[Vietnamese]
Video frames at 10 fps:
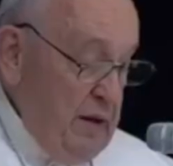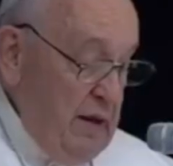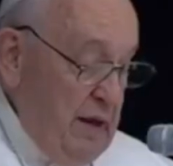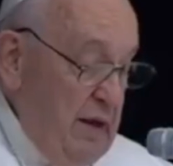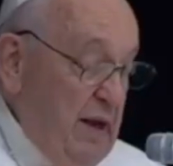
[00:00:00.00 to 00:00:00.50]
ta
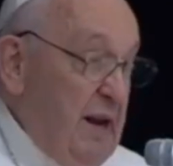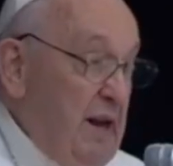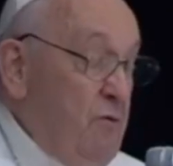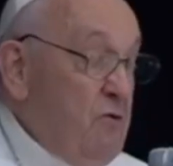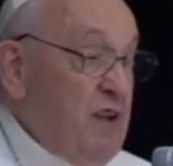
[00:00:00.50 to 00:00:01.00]
thành anh
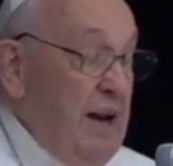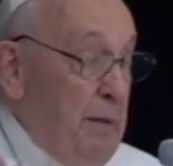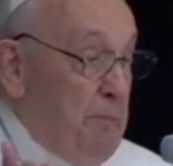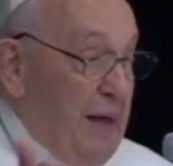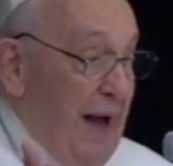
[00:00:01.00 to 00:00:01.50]
em của
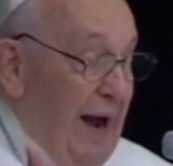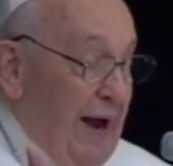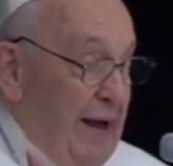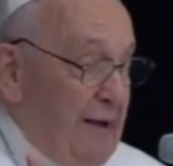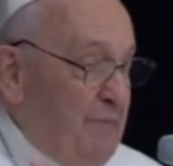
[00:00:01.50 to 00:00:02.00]
người.
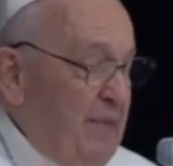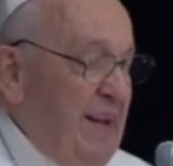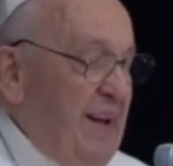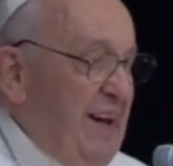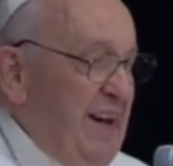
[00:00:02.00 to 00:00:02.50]

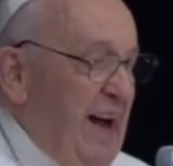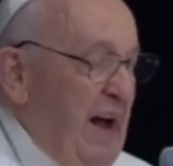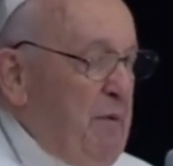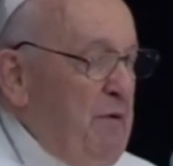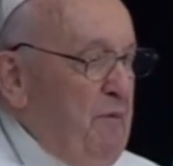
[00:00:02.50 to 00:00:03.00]
Người đã
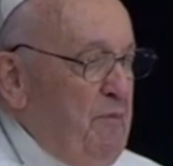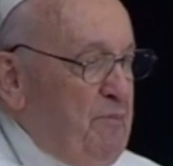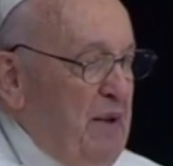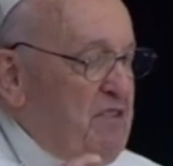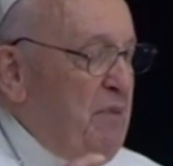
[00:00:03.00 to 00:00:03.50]
tự giới
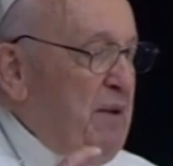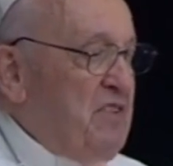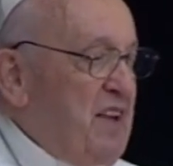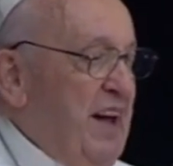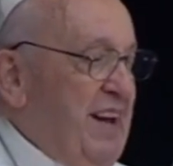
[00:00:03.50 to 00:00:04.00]
thiệu
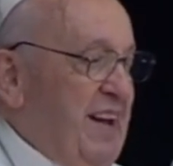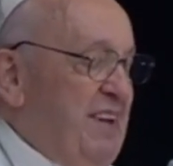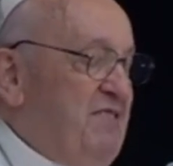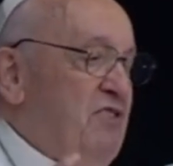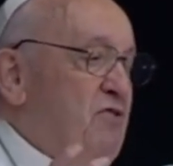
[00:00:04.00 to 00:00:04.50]
mình
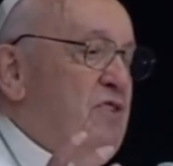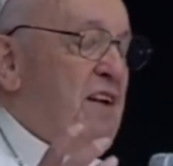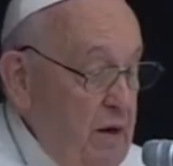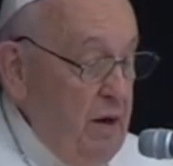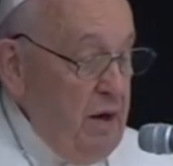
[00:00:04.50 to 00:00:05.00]
như một
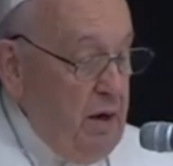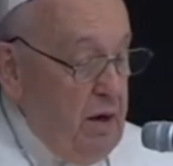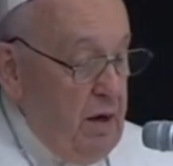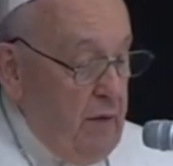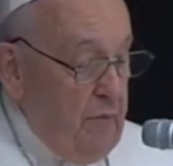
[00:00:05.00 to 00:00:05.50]
con người
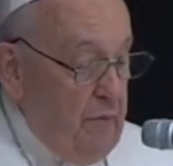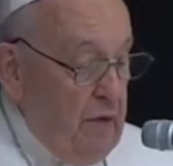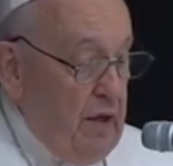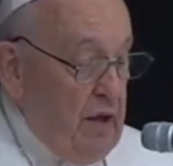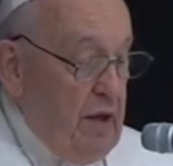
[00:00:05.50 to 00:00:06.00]
trước mặt
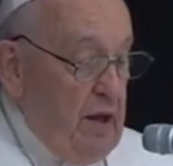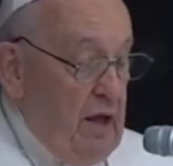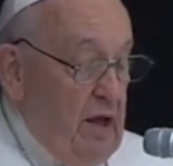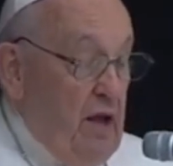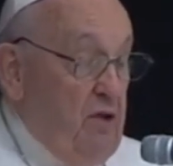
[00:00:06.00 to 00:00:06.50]
Chúa
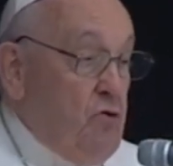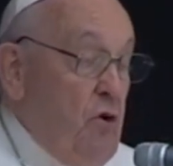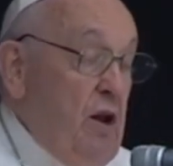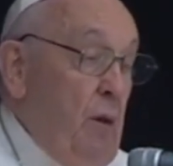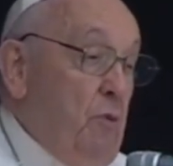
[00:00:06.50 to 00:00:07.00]
Cha,
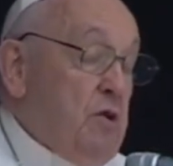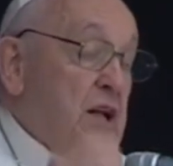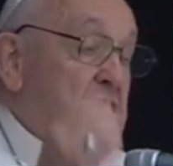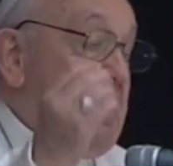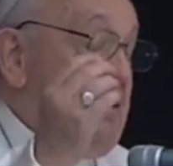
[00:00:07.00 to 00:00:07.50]
để
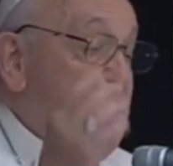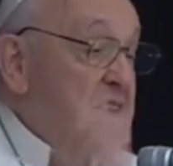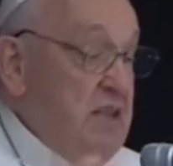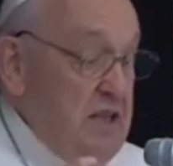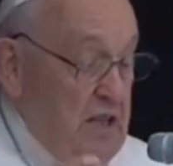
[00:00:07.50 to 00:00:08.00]
mang
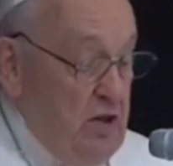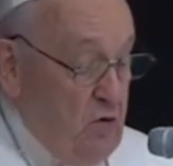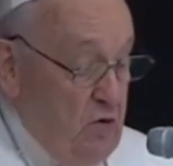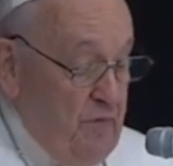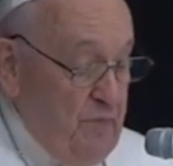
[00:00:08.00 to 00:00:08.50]
theo cùng
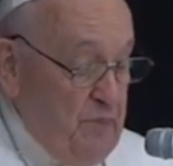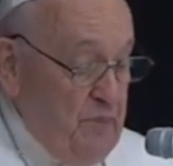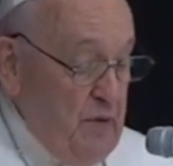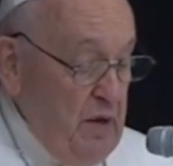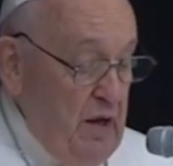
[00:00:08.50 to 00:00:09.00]
người tất
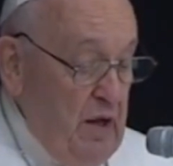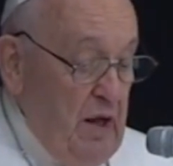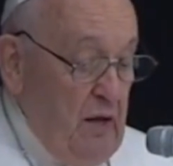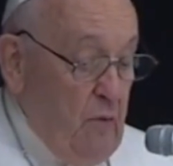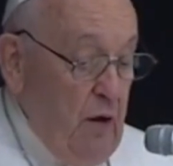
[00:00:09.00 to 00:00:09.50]
cả những
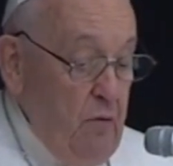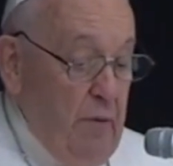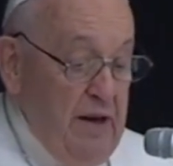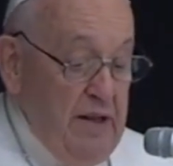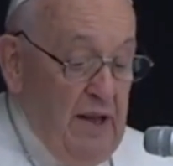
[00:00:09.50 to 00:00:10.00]
ai kết
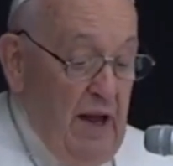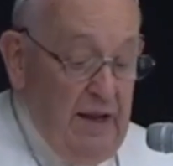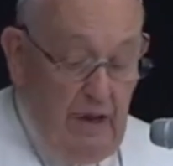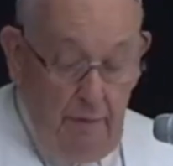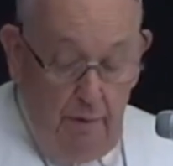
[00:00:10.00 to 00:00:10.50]
hợp với
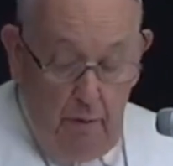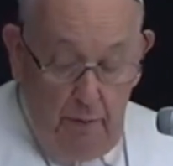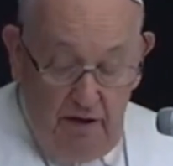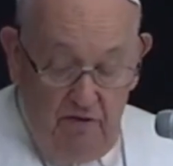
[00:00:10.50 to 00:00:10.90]
người.